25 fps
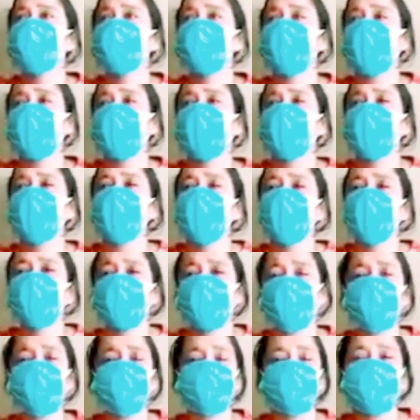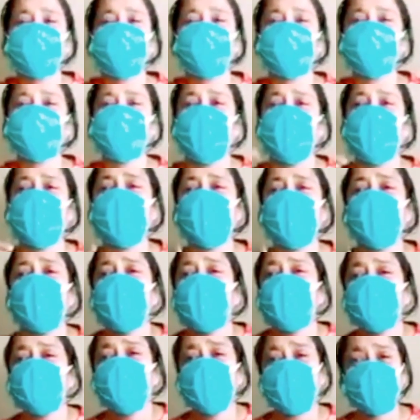हो जाएगा वो ख़त्म हो जाएगा
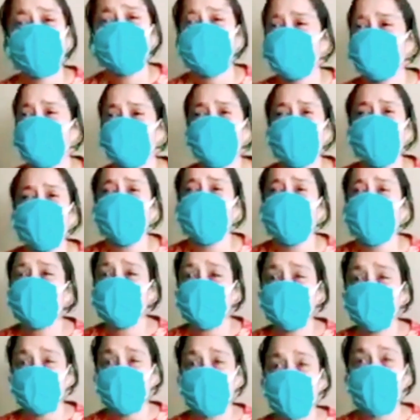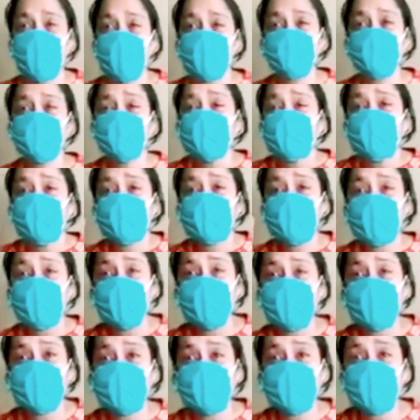मैं कहती थी नहीं ख़त्म होगा बाबू
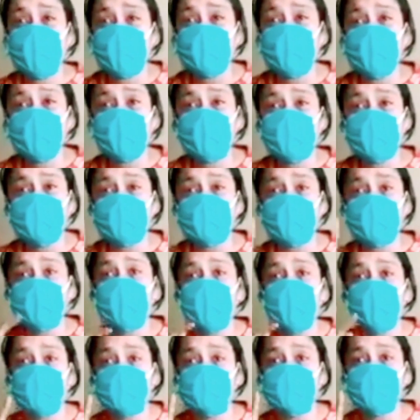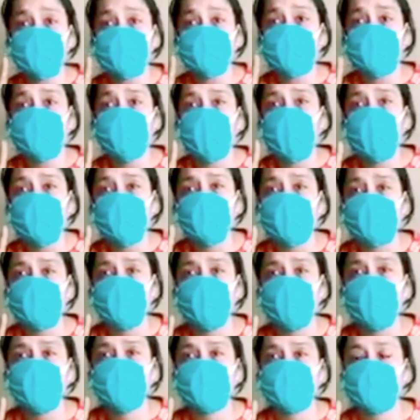डेढ़ डेढ़ घंटे के लिए सर ऑक्सीजन सप्लाई बंद
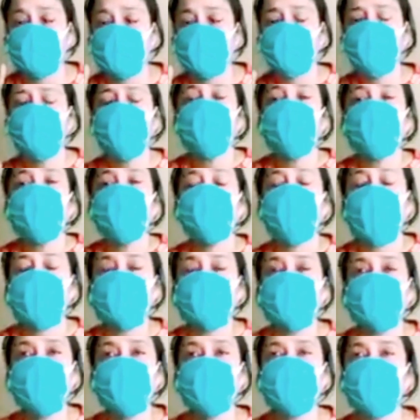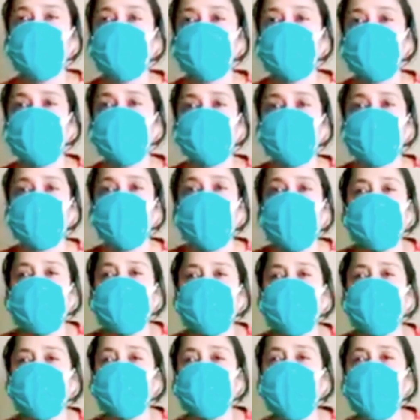रहता था बाद में हमें पता चला
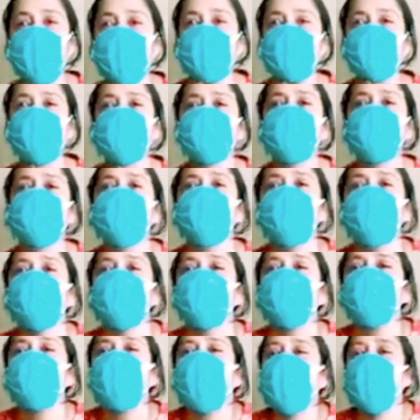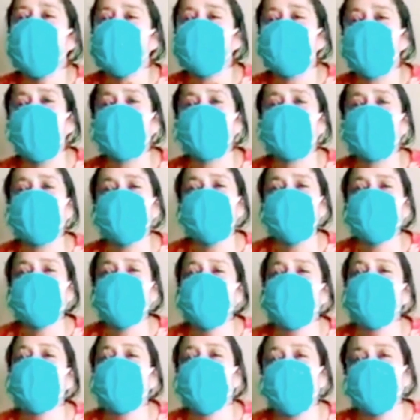ये लोग ब्लैक ब्लैक मार्केटिंग
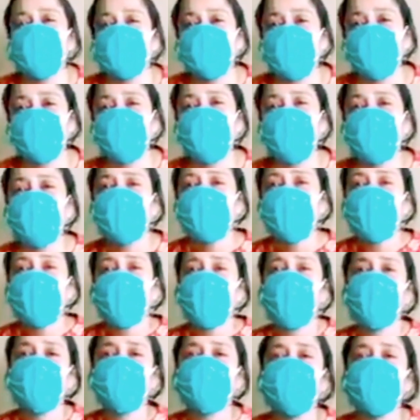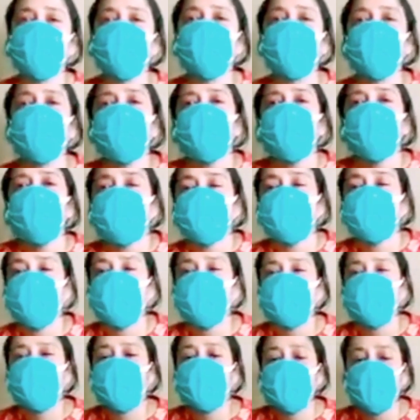कर रहे हैं अंदर में ऑक्सीजन
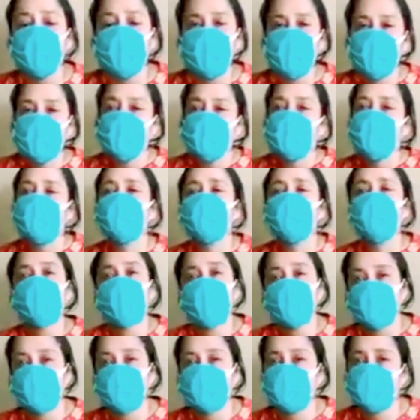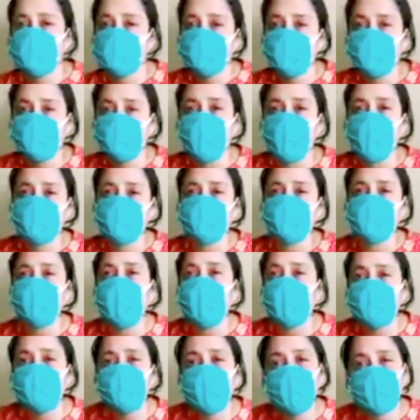सिलेंडर का जो कम जो
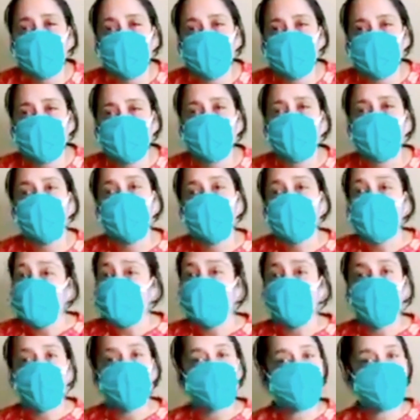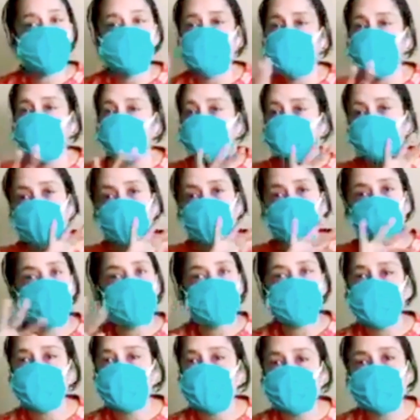अस्पताल वाले हैं ना वो ऑक्सीजन सप्लाई
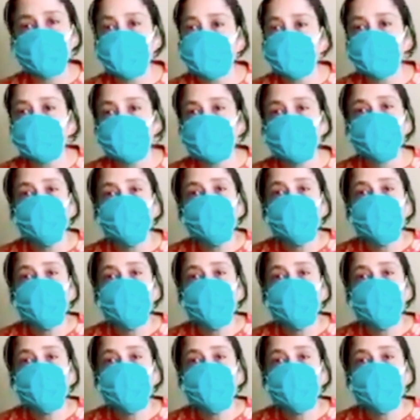बंद कर देते थे